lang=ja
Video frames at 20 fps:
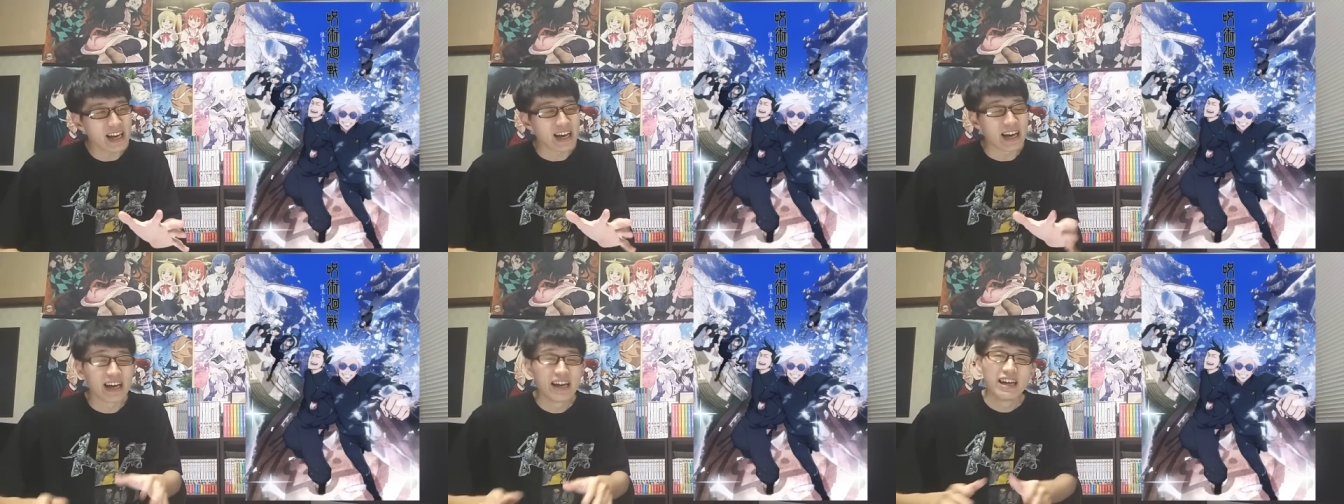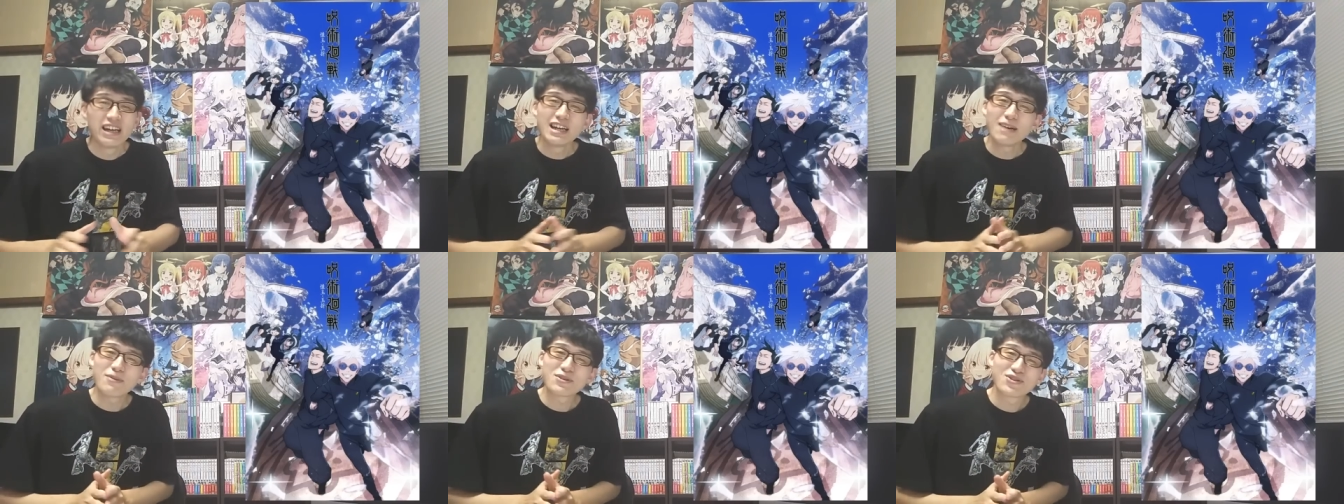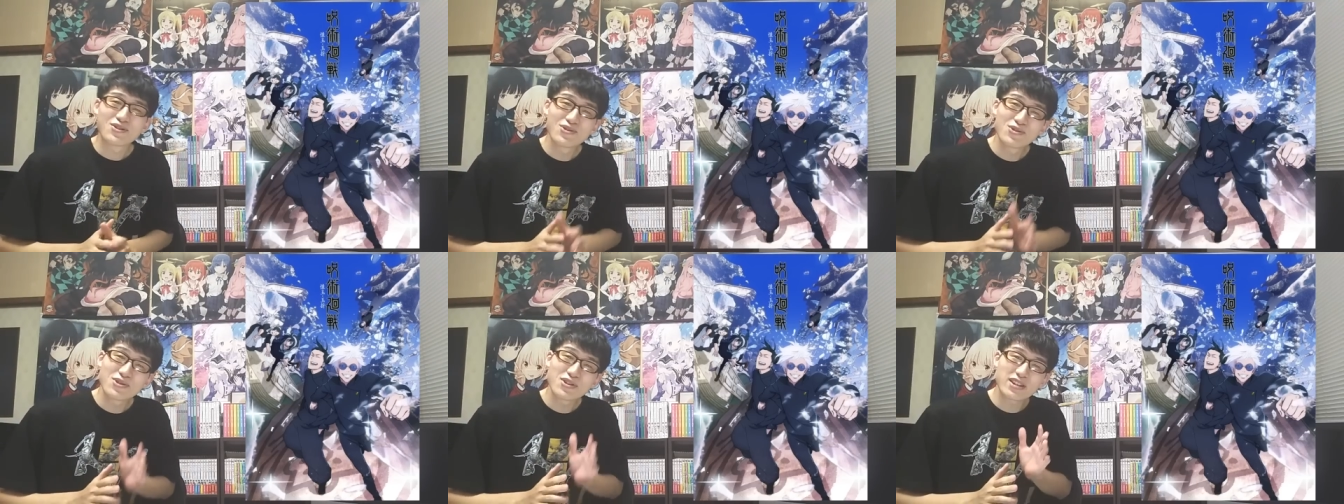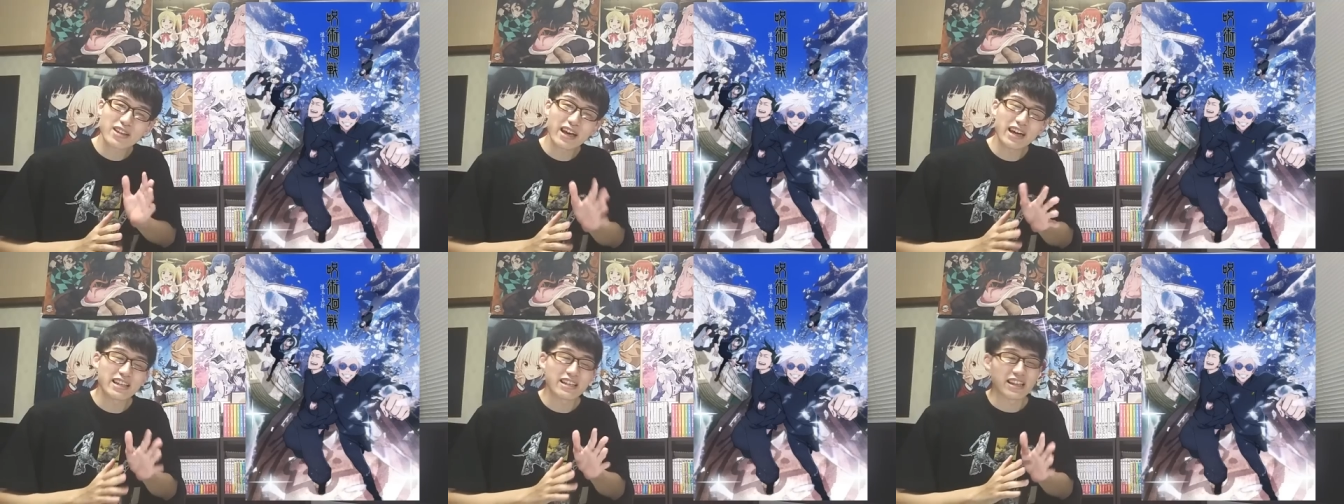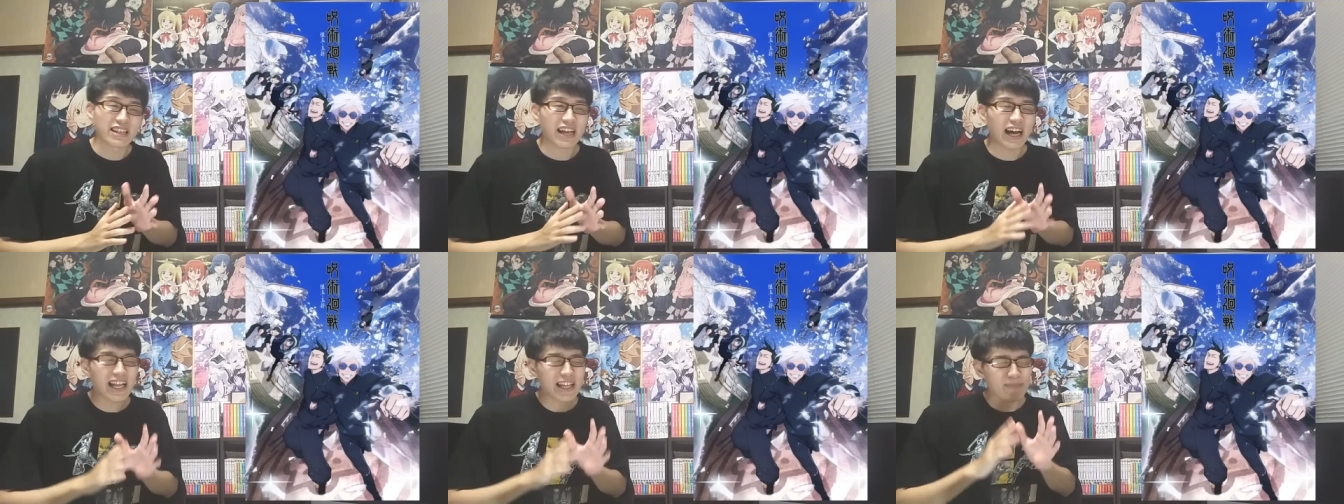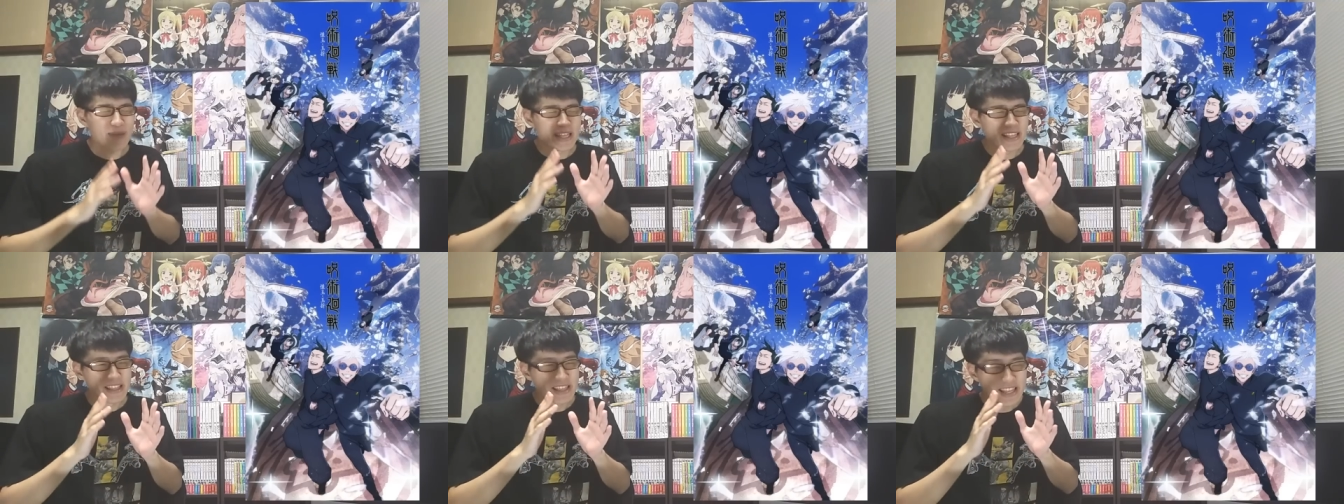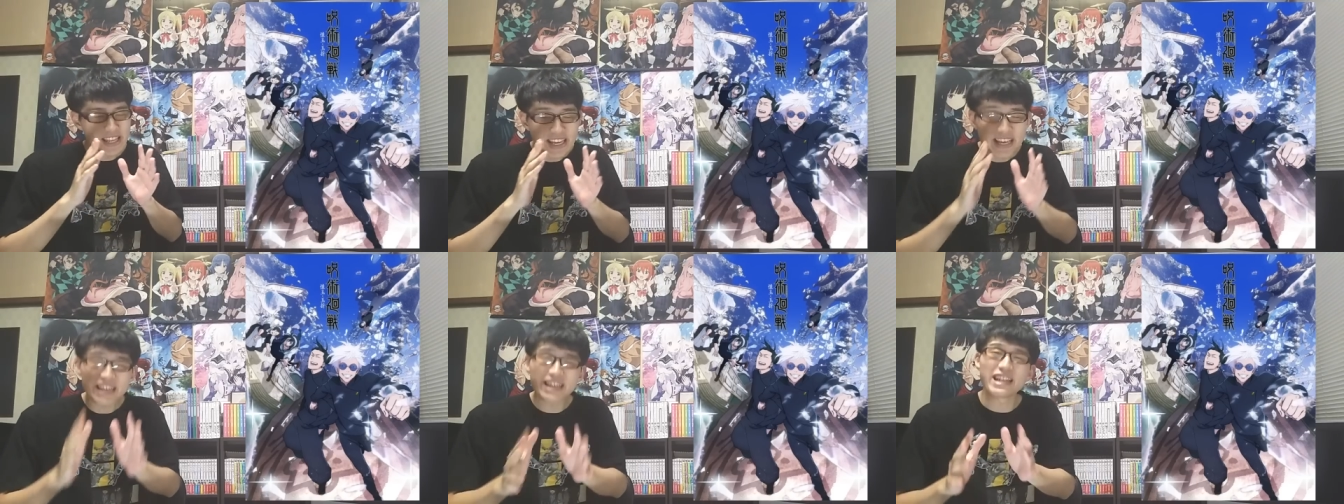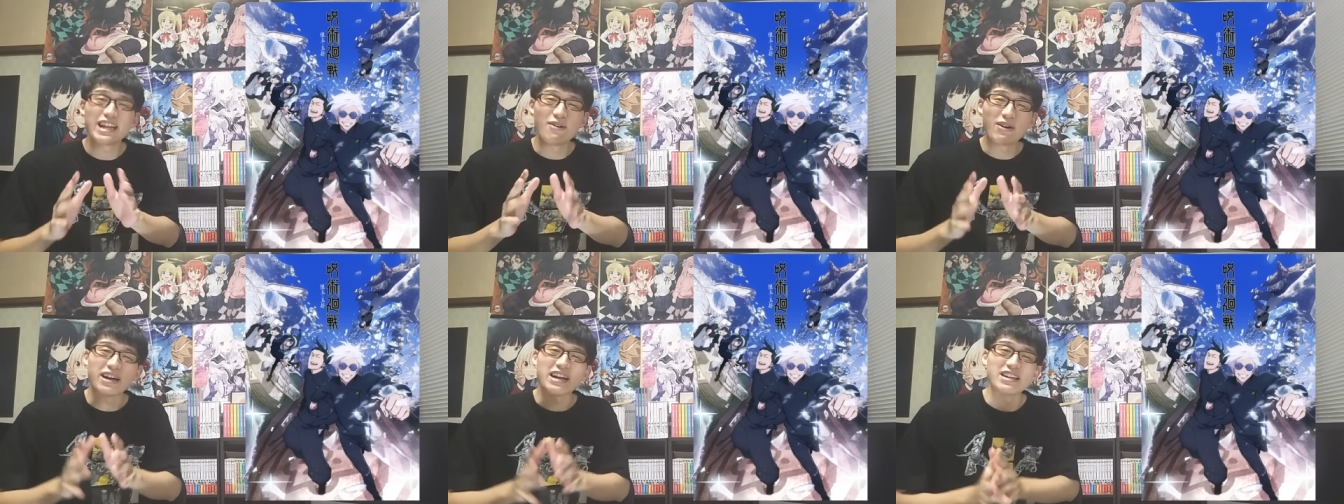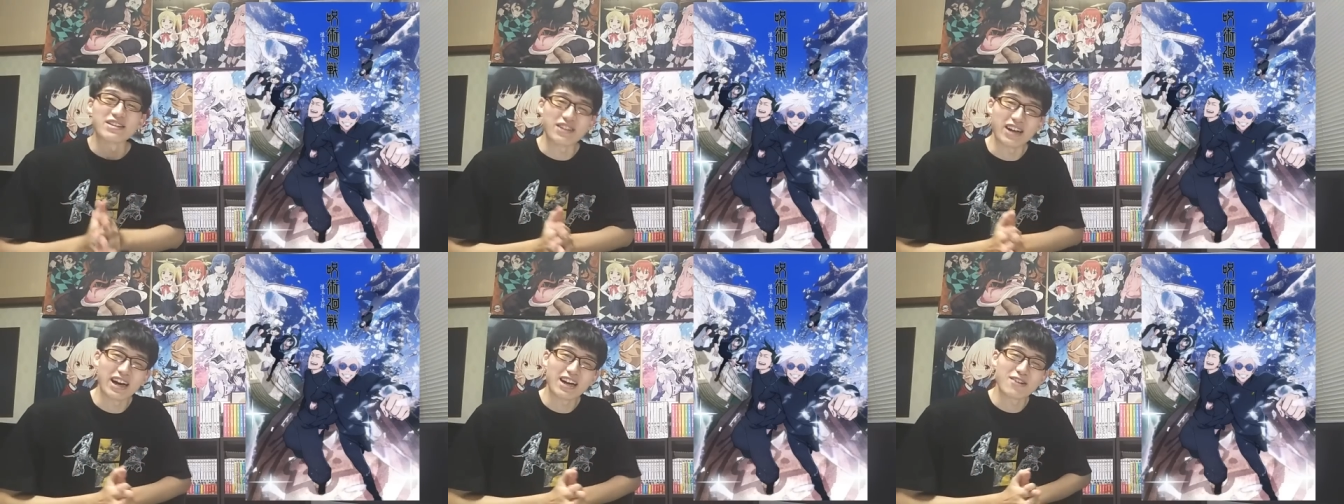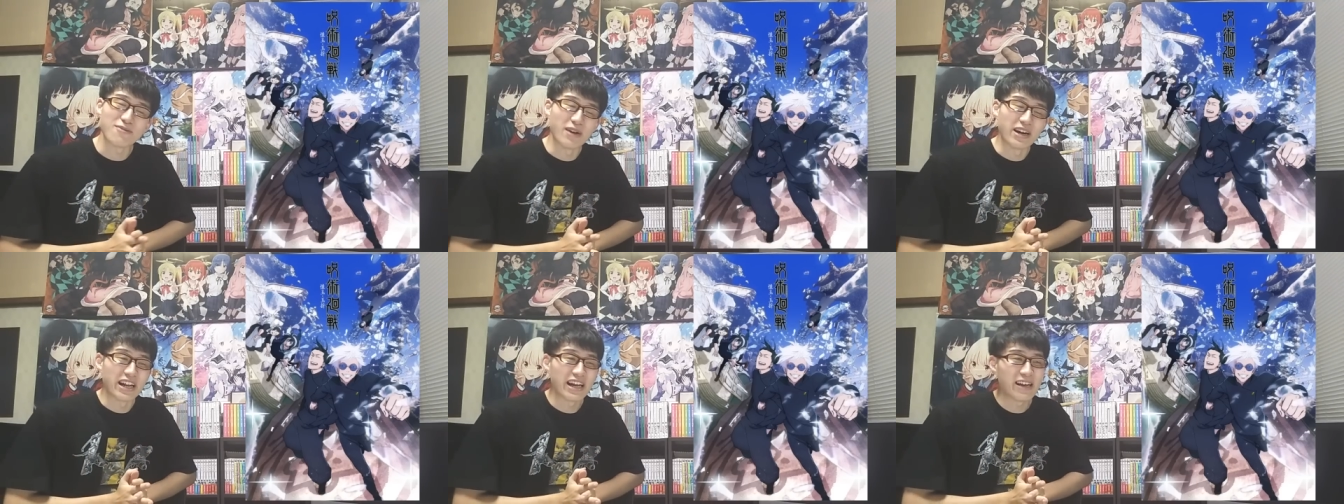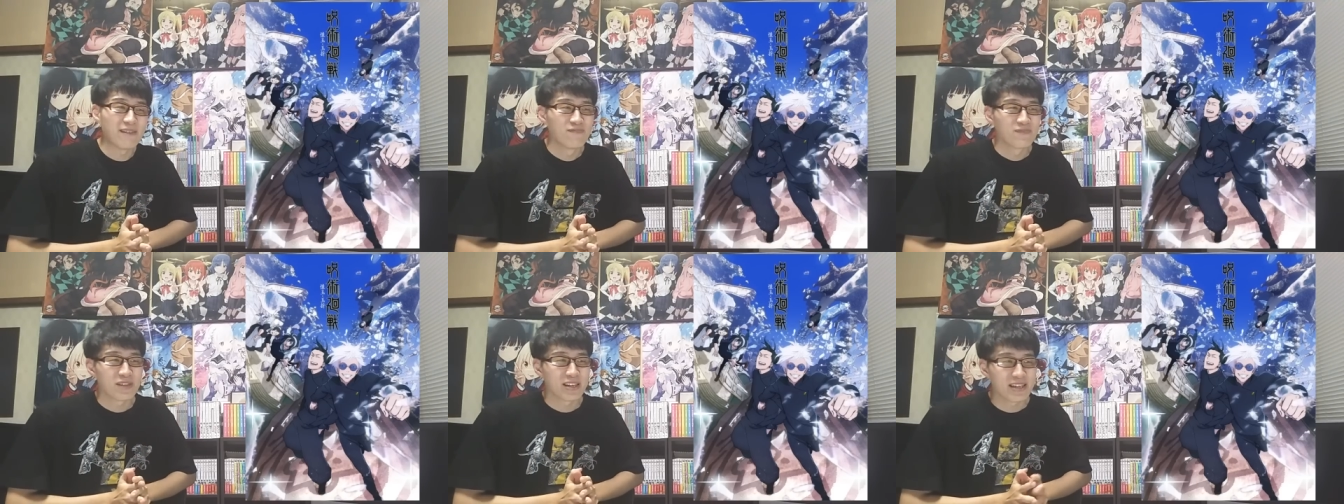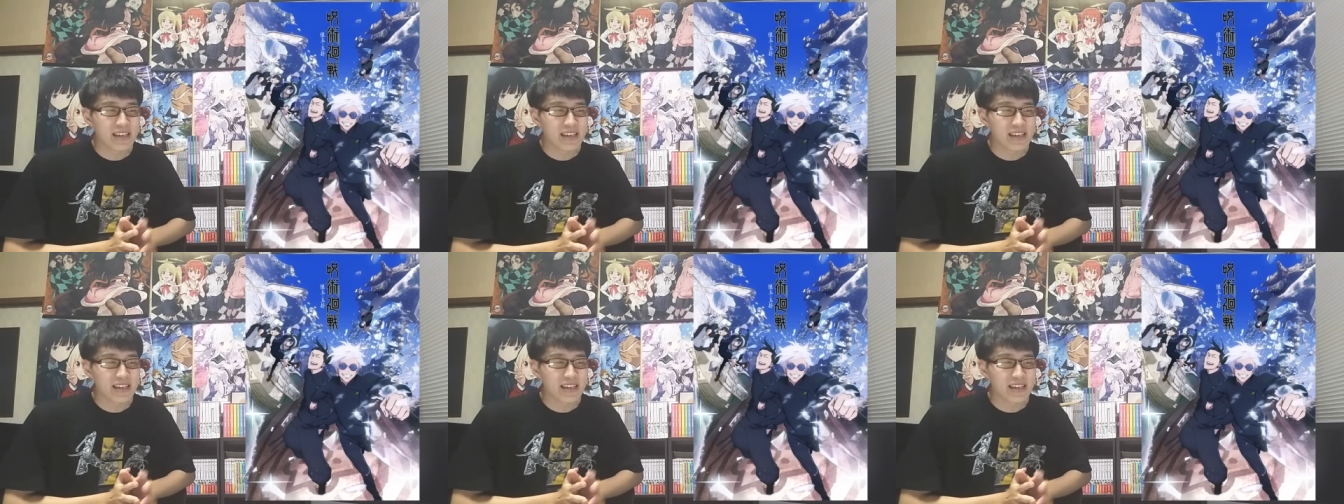やっぱ呪術廻戦ってアニメ2期なわけですよあくまで